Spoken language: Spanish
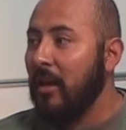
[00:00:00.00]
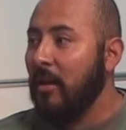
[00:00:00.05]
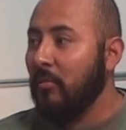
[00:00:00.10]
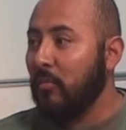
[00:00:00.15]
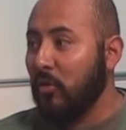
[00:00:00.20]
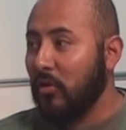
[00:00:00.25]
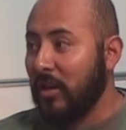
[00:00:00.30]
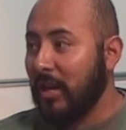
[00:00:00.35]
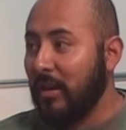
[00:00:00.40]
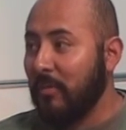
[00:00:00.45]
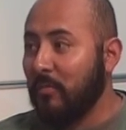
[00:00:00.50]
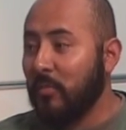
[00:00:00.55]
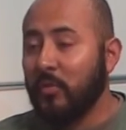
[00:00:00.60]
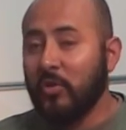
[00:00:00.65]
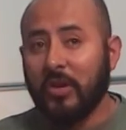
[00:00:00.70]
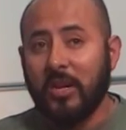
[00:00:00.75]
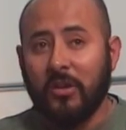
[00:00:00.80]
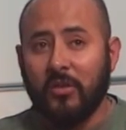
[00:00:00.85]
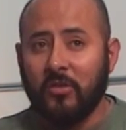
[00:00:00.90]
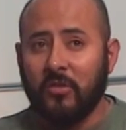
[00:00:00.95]
¿Por qué?
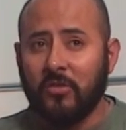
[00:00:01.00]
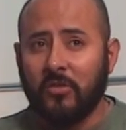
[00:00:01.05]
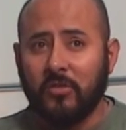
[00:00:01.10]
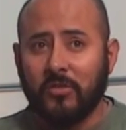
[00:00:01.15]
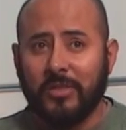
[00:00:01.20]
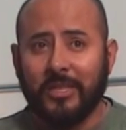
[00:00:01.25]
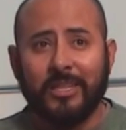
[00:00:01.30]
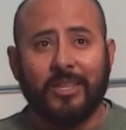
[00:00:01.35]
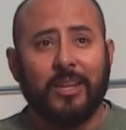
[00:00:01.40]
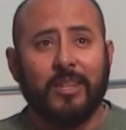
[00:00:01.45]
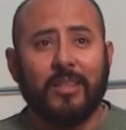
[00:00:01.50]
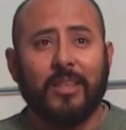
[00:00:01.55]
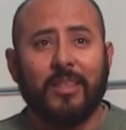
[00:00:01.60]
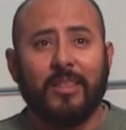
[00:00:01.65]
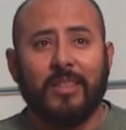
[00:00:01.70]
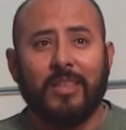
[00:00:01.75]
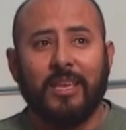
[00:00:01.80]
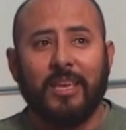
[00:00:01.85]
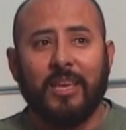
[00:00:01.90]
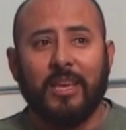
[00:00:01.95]
Porque no se trata
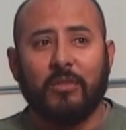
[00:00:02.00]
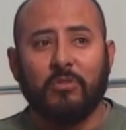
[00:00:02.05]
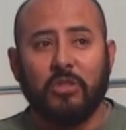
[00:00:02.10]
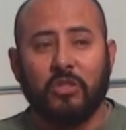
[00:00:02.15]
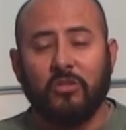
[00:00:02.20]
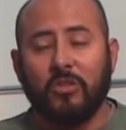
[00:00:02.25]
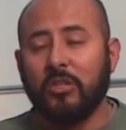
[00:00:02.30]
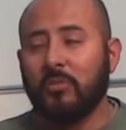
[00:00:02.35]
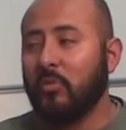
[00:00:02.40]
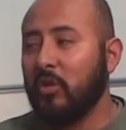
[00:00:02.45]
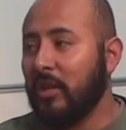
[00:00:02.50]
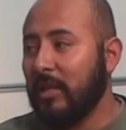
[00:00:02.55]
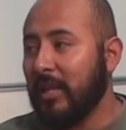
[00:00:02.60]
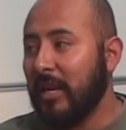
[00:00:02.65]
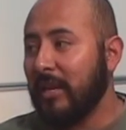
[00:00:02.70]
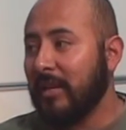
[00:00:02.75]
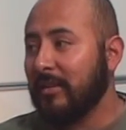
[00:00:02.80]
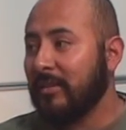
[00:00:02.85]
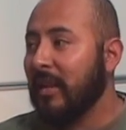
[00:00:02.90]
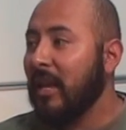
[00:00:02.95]
de cuestiones
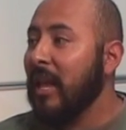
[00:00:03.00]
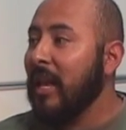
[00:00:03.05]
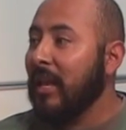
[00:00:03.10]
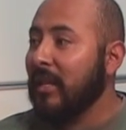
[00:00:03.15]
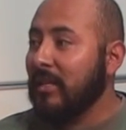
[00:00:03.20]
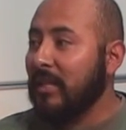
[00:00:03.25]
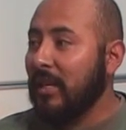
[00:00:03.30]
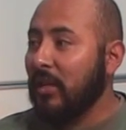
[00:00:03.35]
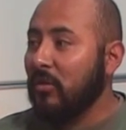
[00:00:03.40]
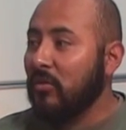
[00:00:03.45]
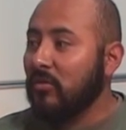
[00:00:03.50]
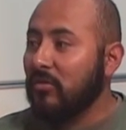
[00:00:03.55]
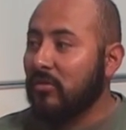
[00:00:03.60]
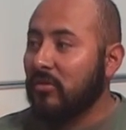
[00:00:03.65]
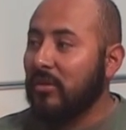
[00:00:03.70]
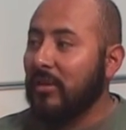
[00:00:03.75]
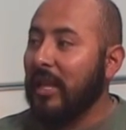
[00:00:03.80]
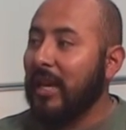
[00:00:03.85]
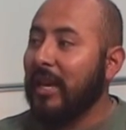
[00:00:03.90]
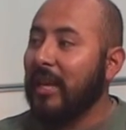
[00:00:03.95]
monetarias, sino
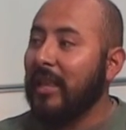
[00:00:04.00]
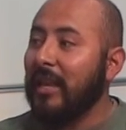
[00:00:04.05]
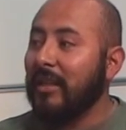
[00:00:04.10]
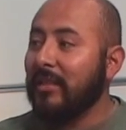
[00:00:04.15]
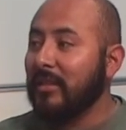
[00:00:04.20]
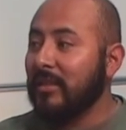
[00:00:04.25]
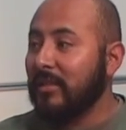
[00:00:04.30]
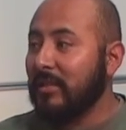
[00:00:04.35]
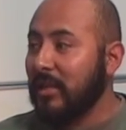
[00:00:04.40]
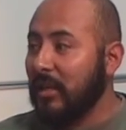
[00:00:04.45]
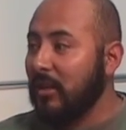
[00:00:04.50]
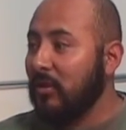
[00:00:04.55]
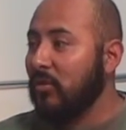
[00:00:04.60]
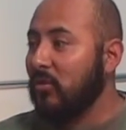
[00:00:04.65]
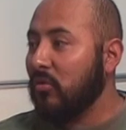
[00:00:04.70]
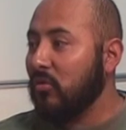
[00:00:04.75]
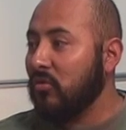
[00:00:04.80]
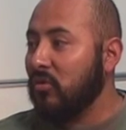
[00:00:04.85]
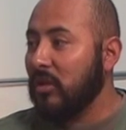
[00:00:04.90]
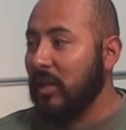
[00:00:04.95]
de quedarte sin
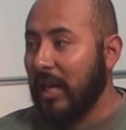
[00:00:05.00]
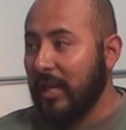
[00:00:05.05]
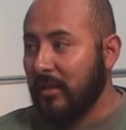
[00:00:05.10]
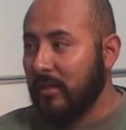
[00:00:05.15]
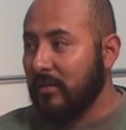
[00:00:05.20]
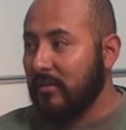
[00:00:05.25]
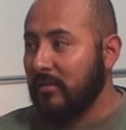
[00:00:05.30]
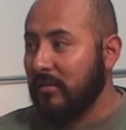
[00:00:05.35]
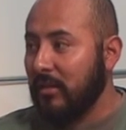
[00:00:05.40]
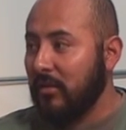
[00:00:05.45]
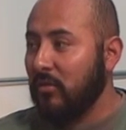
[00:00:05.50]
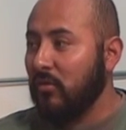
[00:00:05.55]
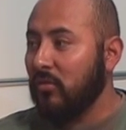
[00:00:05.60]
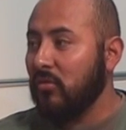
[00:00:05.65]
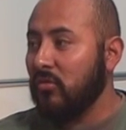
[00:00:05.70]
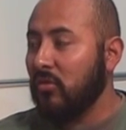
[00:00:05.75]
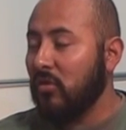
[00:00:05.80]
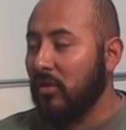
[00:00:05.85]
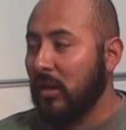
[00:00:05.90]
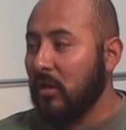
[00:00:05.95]
tus dientes, y
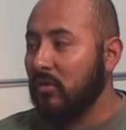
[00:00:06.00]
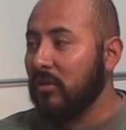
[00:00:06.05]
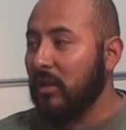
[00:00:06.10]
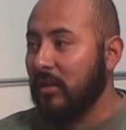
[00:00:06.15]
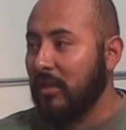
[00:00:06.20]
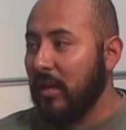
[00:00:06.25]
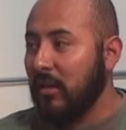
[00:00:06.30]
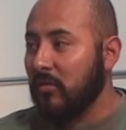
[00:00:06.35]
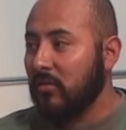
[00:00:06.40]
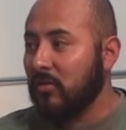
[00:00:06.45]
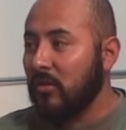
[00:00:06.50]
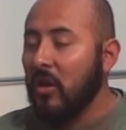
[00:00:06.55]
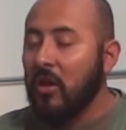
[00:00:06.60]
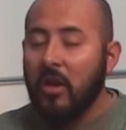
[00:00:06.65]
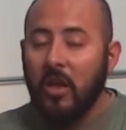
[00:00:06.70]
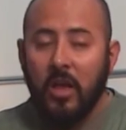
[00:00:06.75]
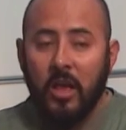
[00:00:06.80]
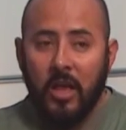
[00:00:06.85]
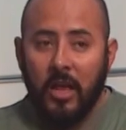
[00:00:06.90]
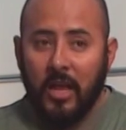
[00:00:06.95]
tus órganos dentarios.
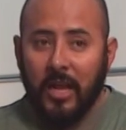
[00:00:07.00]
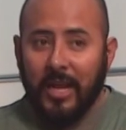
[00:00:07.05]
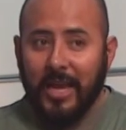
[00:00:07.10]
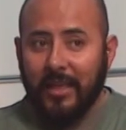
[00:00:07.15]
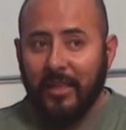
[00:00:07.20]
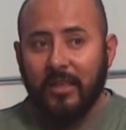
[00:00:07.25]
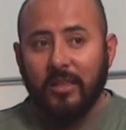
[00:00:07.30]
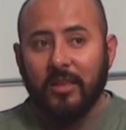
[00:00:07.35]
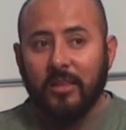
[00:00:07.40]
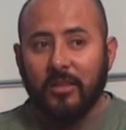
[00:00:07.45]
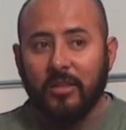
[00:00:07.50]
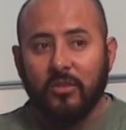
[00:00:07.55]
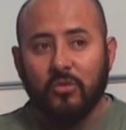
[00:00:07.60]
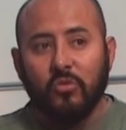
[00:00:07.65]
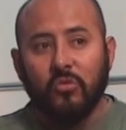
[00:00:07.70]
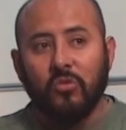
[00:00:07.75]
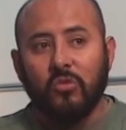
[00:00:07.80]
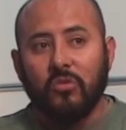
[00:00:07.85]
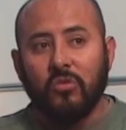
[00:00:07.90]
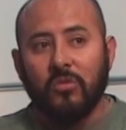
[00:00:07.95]
Cada diente es
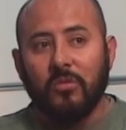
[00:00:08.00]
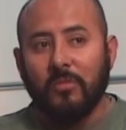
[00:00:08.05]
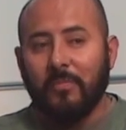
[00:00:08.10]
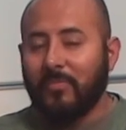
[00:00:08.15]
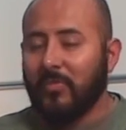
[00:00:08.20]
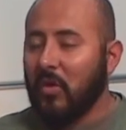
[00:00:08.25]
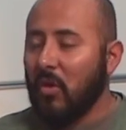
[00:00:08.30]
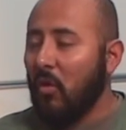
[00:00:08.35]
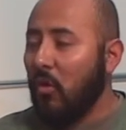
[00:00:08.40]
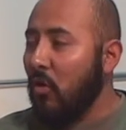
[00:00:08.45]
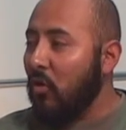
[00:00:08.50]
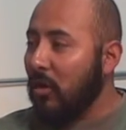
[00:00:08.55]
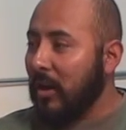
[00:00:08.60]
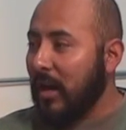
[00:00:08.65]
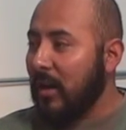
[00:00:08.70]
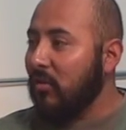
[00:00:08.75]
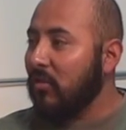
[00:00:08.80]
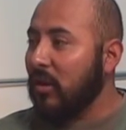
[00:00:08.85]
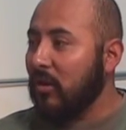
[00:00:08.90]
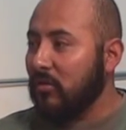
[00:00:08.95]
un
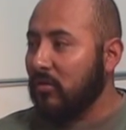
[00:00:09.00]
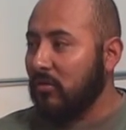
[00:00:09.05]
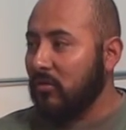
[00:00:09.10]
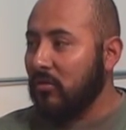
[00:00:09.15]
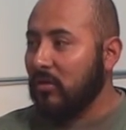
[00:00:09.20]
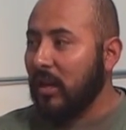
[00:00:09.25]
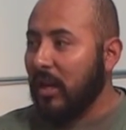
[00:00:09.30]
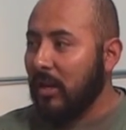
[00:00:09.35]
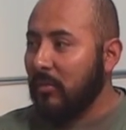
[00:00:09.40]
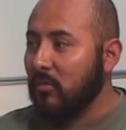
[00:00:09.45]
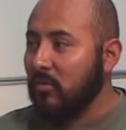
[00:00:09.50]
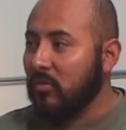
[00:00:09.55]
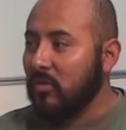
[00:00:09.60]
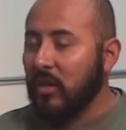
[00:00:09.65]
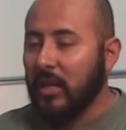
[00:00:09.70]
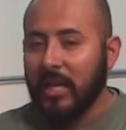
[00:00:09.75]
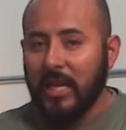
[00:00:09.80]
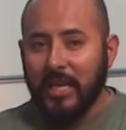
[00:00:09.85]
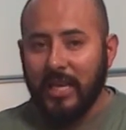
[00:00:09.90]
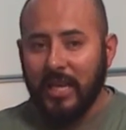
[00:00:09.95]
órgano que nosotros
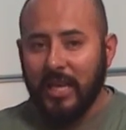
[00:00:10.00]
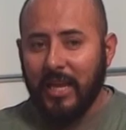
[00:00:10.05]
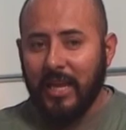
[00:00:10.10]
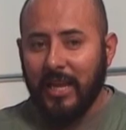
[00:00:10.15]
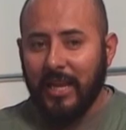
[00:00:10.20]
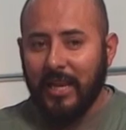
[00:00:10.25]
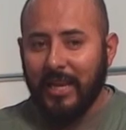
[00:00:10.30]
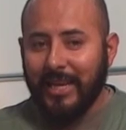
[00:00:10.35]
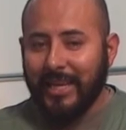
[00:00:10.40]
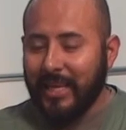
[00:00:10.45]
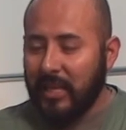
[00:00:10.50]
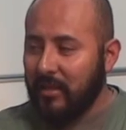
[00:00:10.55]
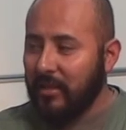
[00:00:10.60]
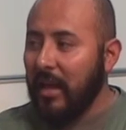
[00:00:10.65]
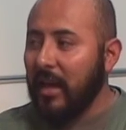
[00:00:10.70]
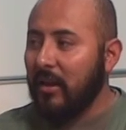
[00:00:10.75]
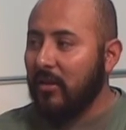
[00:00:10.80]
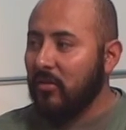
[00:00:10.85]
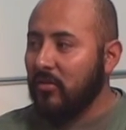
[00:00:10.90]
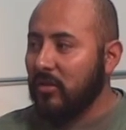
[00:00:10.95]
tenemos y el
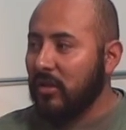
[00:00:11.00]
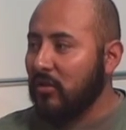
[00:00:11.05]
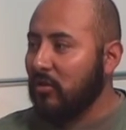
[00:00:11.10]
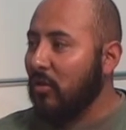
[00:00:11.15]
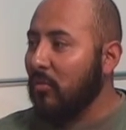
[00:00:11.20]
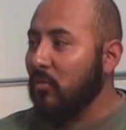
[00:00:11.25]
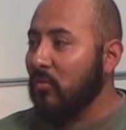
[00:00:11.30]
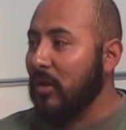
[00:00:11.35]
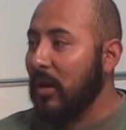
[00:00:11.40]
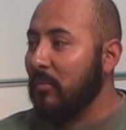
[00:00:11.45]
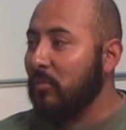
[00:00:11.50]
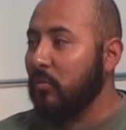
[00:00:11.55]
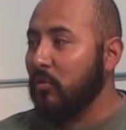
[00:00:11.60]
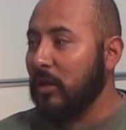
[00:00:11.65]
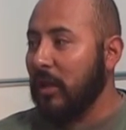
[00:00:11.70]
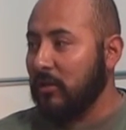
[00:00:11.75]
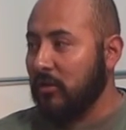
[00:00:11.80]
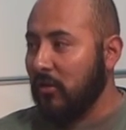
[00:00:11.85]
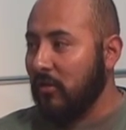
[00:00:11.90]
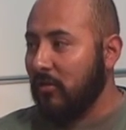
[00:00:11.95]
quitarlos es como una
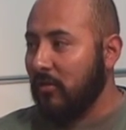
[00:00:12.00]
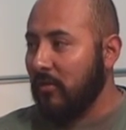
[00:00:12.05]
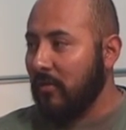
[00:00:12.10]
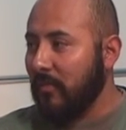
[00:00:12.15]
amputación